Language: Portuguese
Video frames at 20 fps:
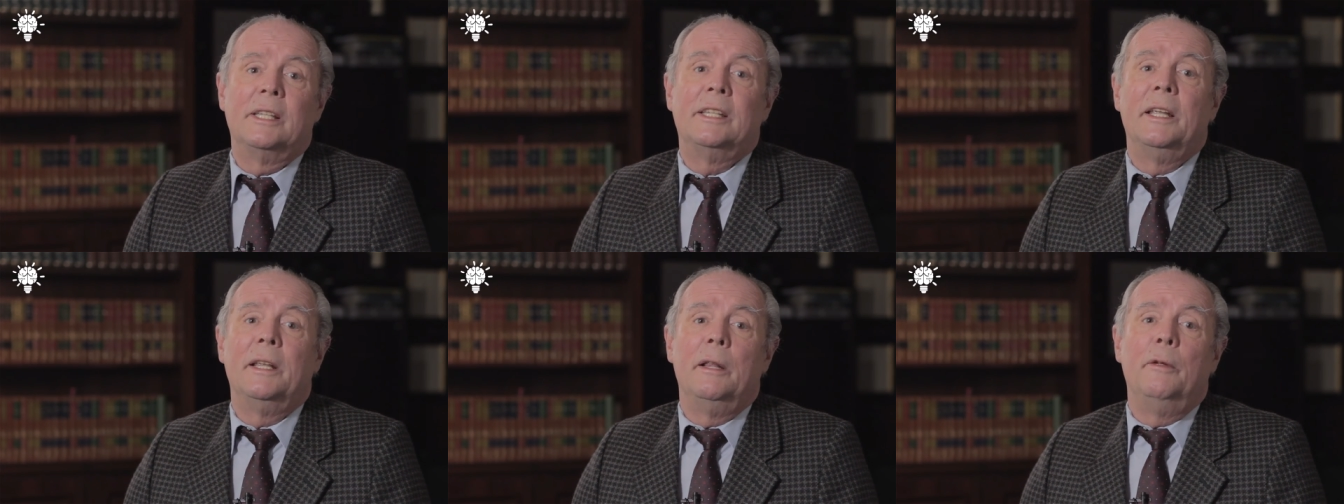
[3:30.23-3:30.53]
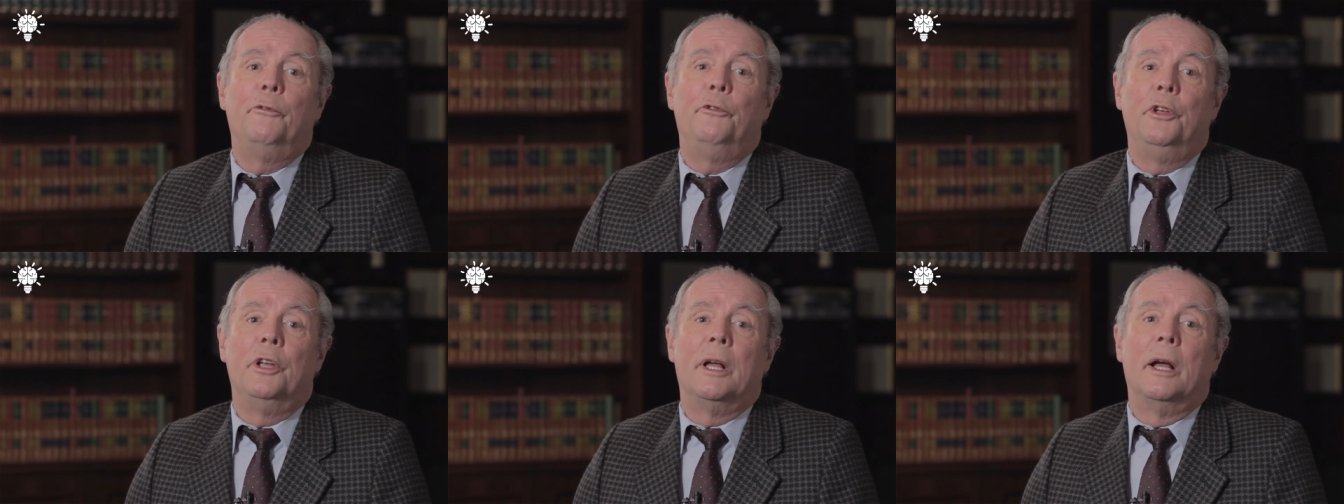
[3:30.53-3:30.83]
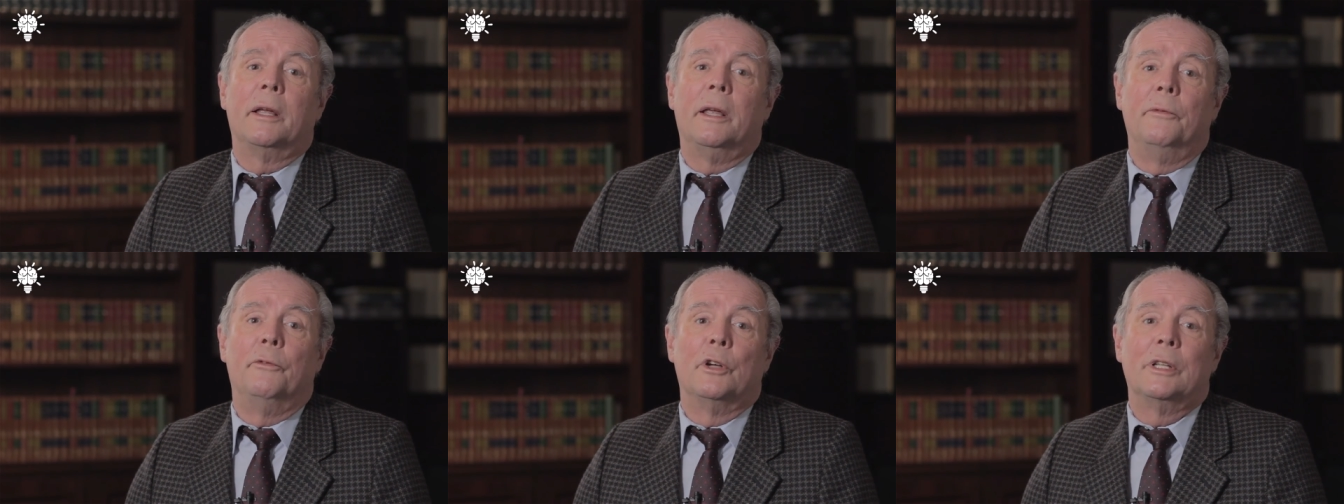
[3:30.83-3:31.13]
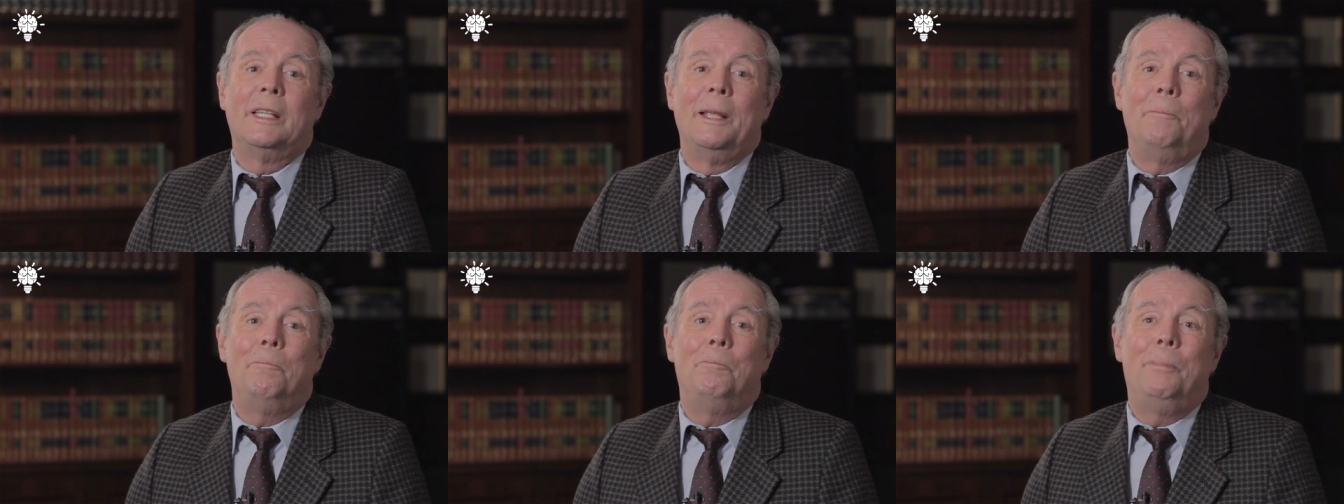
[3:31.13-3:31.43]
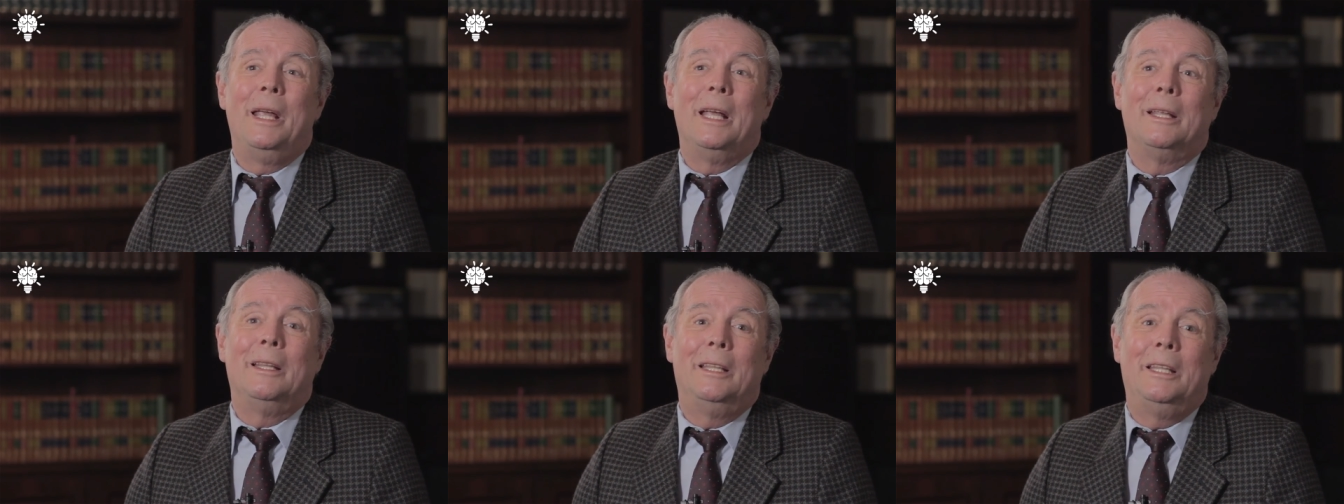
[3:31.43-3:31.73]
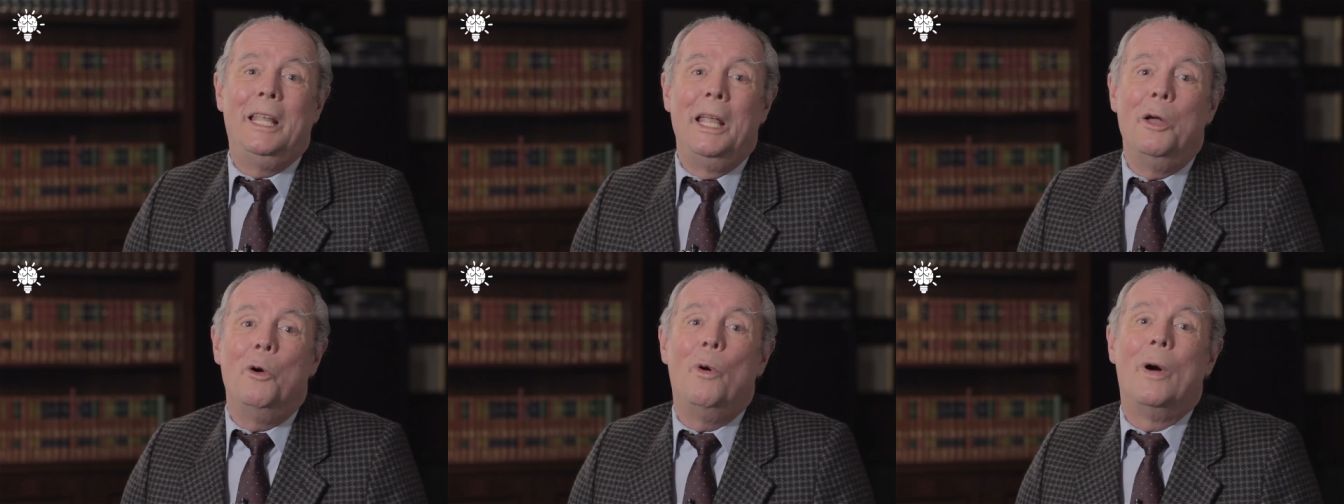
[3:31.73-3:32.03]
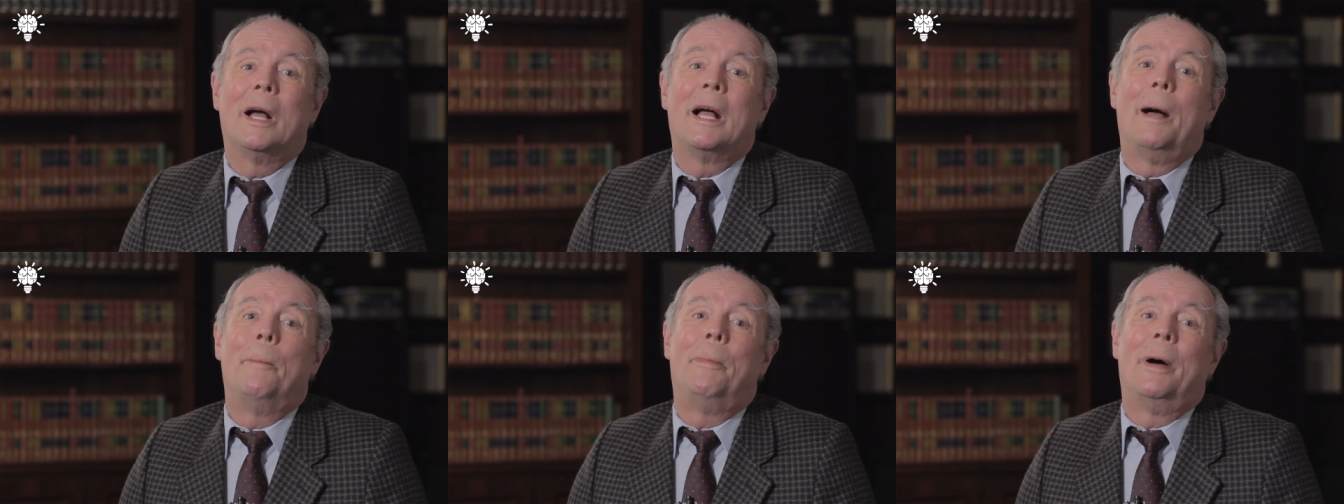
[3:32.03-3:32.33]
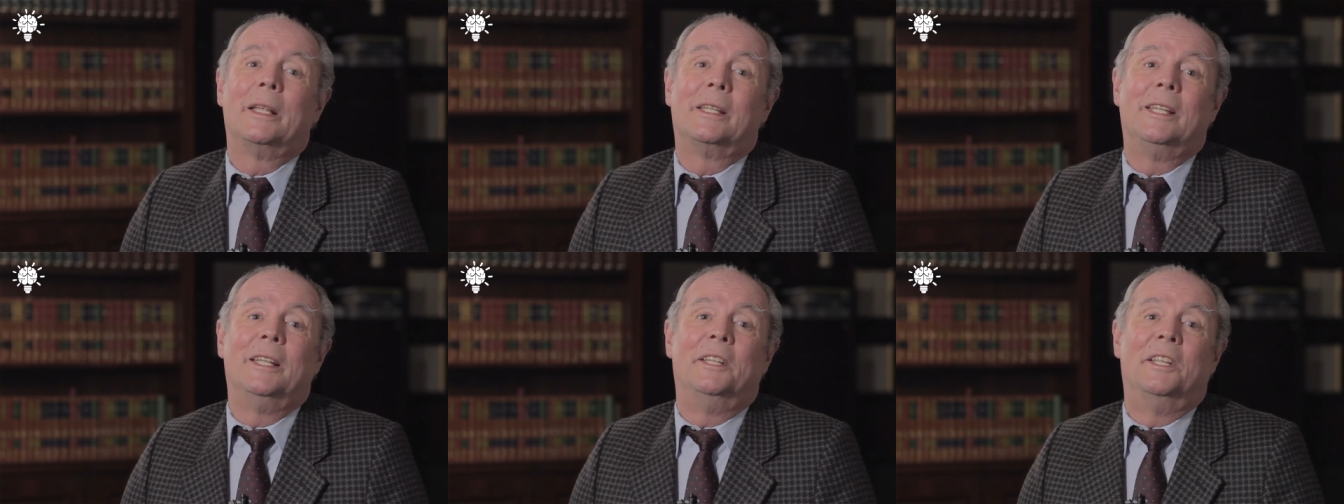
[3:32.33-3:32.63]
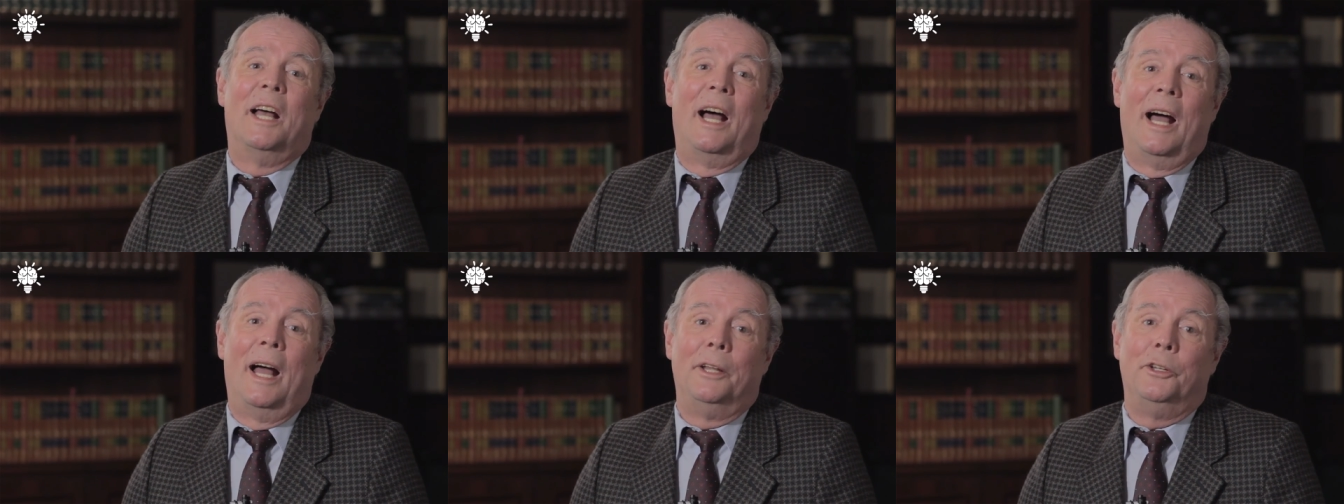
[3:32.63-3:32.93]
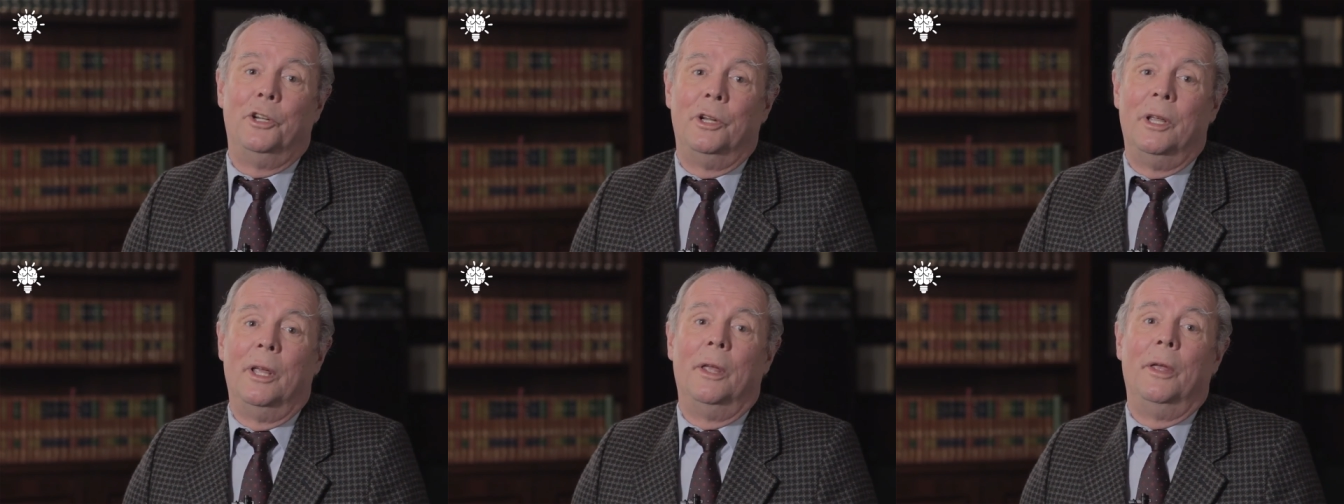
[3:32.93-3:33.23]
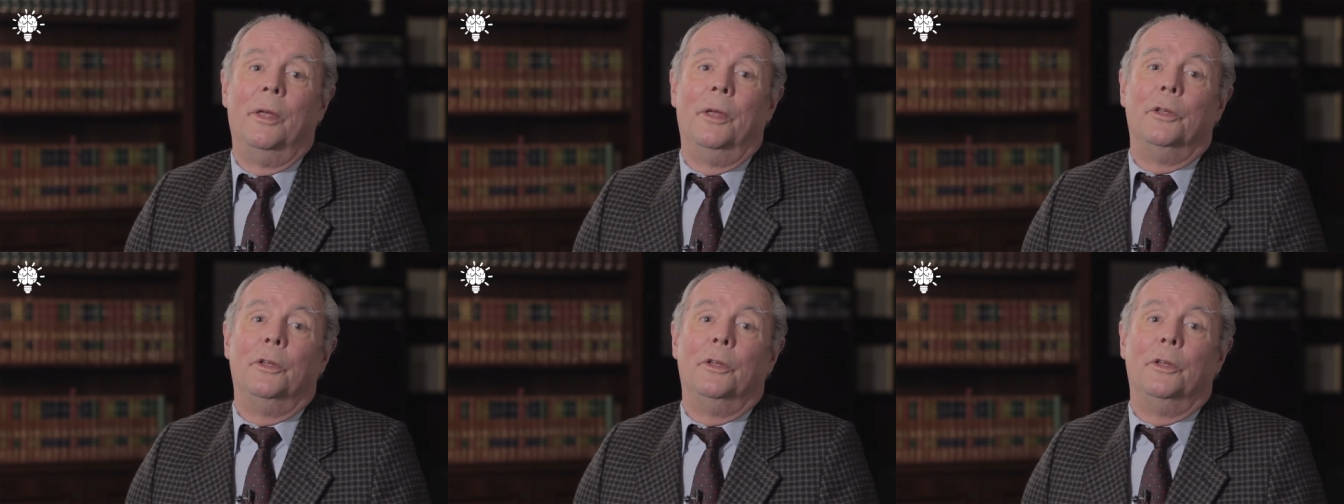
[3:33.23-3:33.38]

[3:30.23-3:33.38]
significa que você perdeu a capacidade